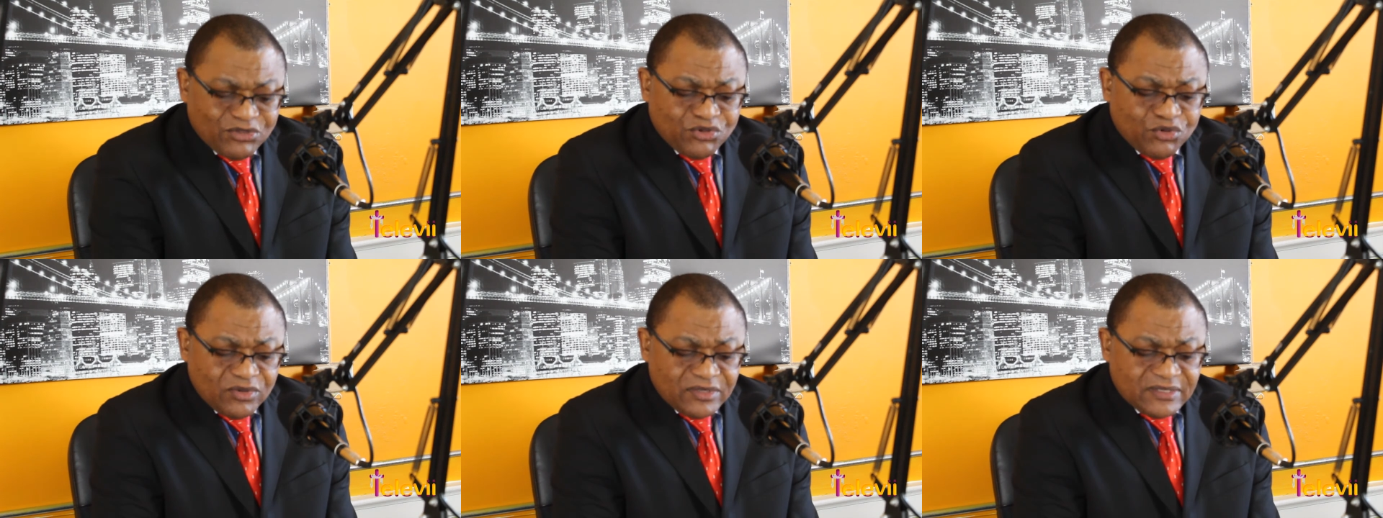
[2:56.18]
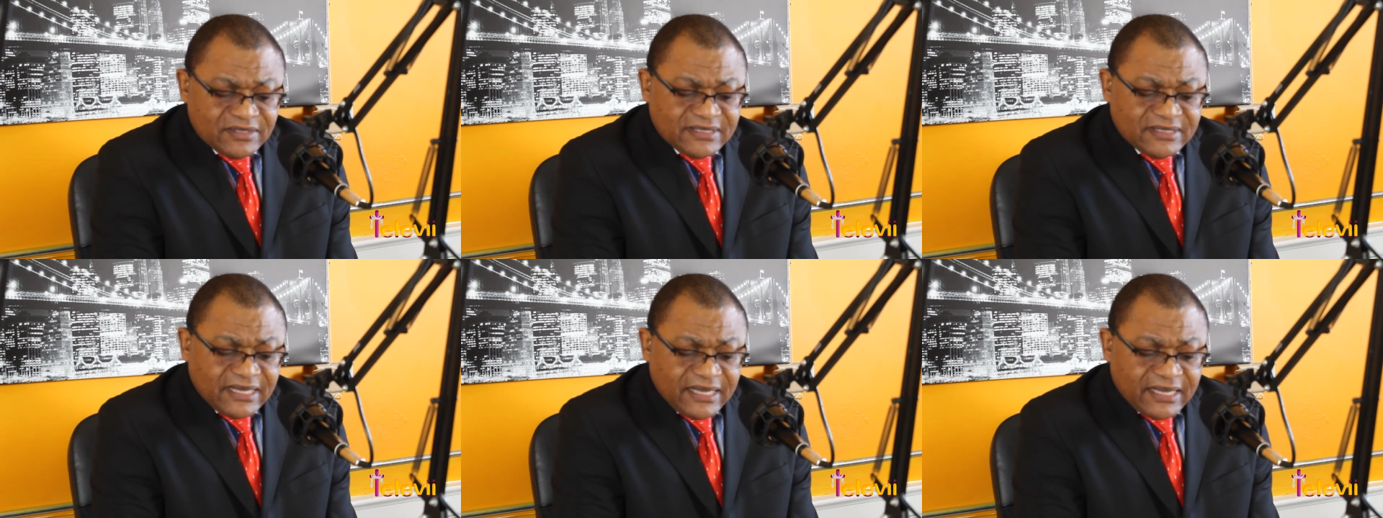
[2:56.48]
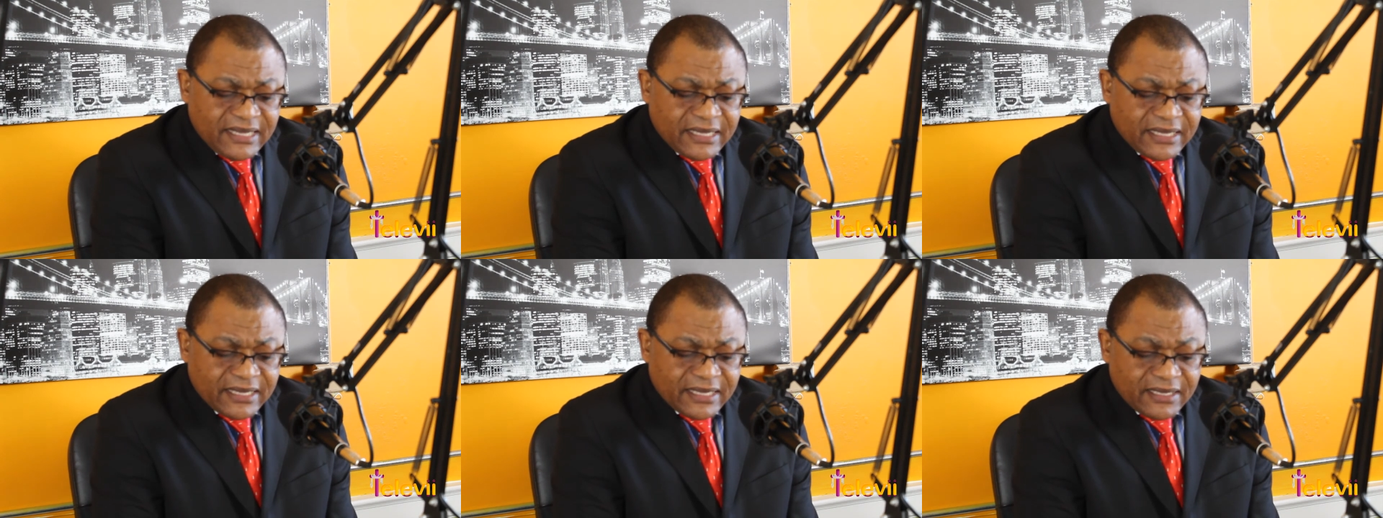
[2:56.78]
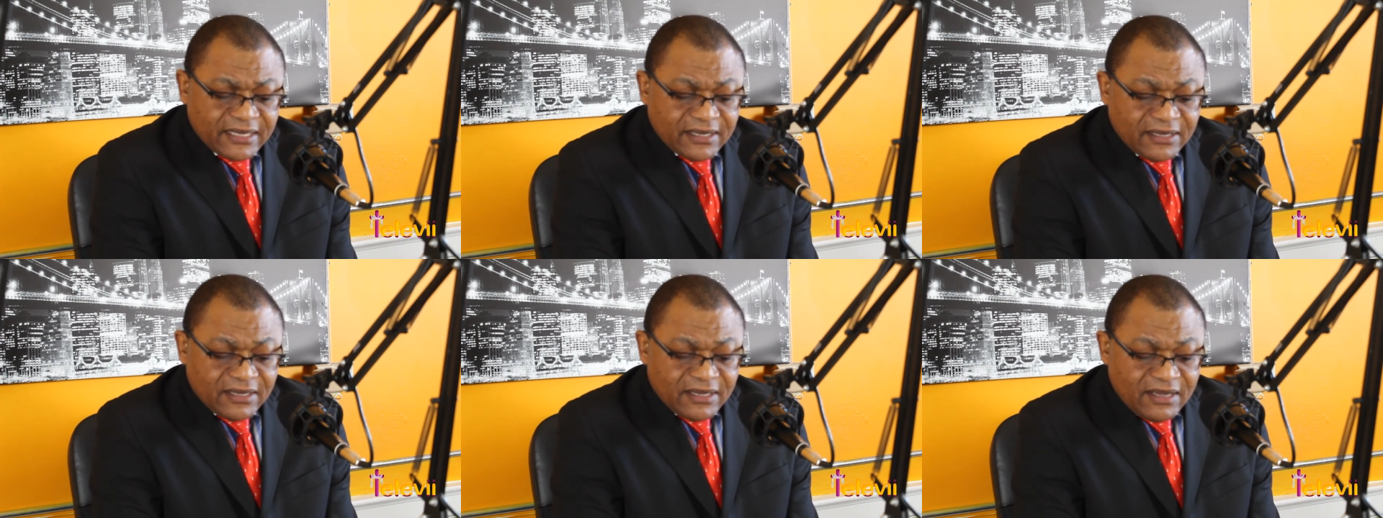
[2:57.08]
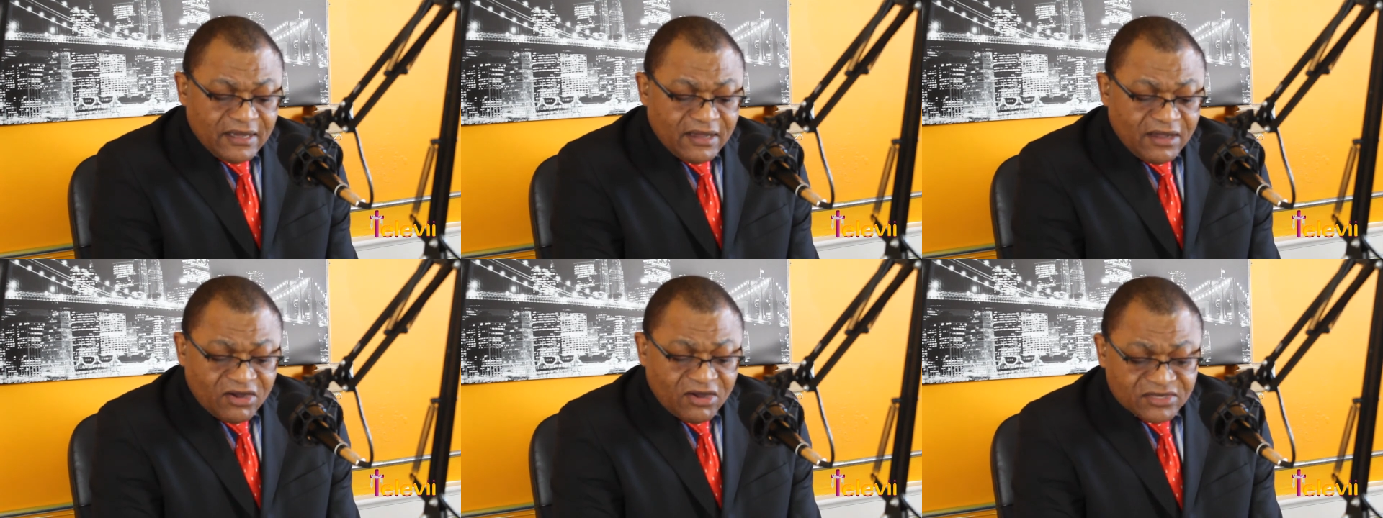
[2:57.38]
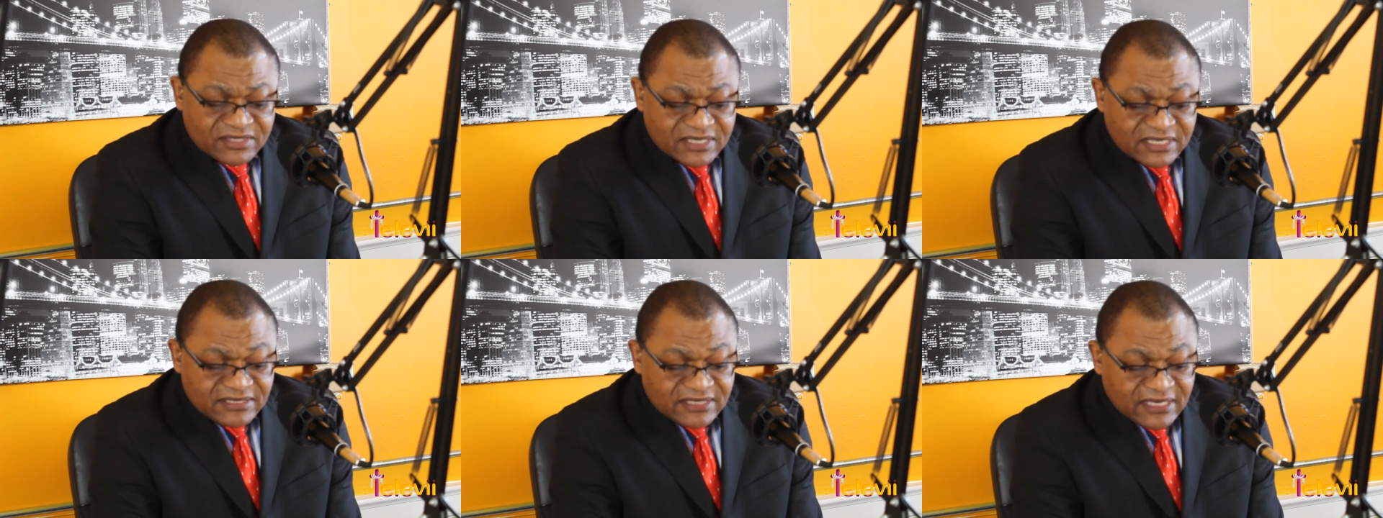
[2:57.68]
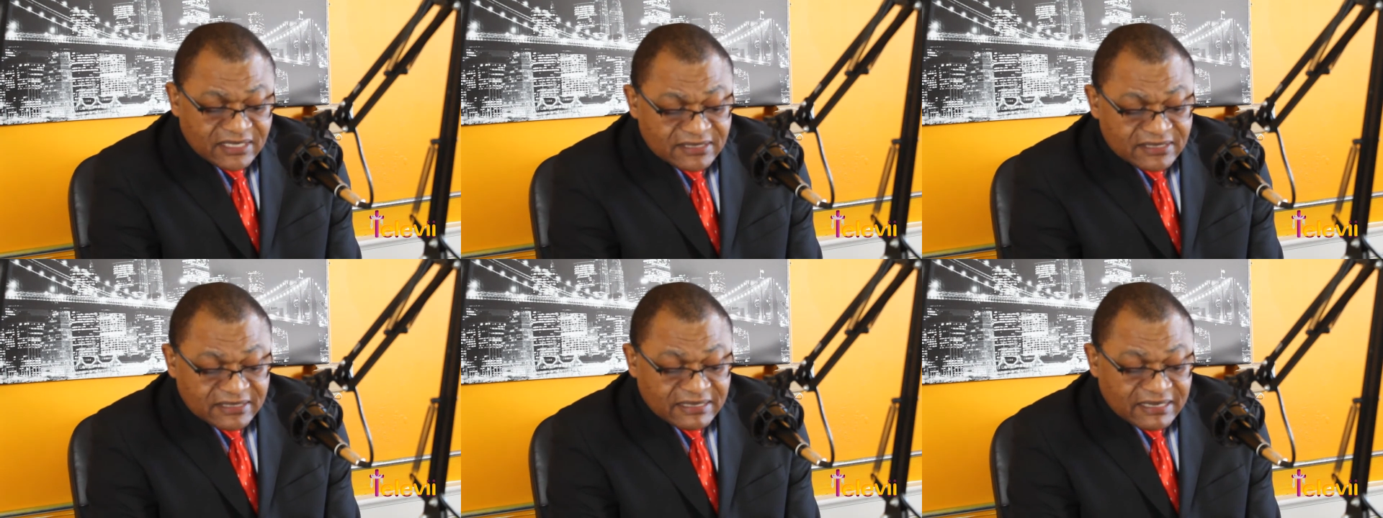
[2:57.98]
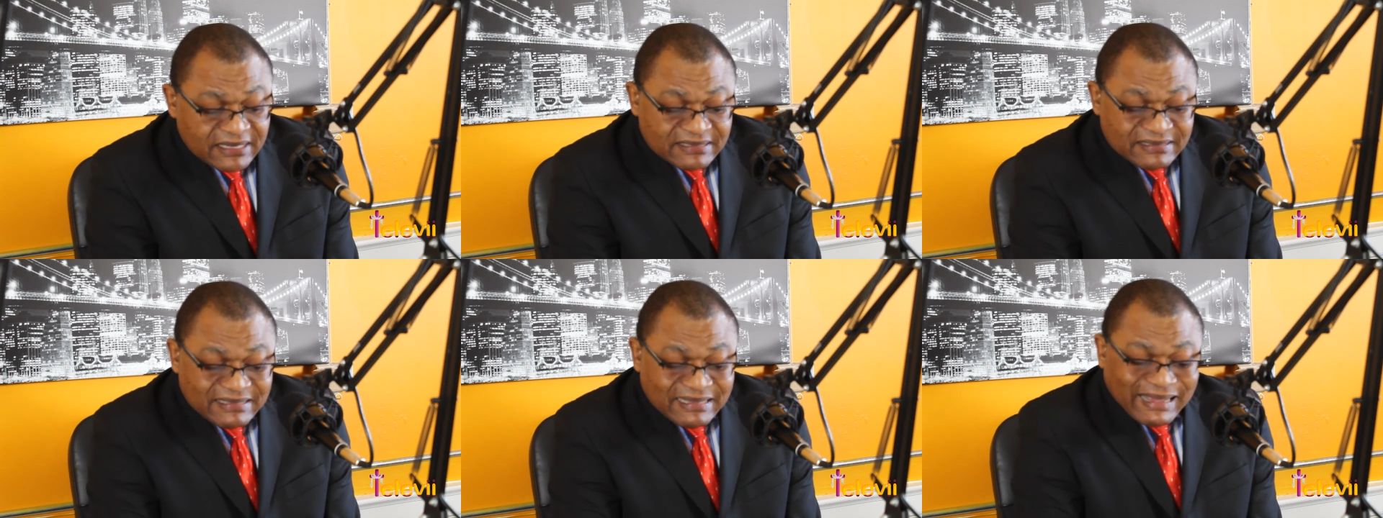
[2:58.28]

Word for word: L'adultère entretient des,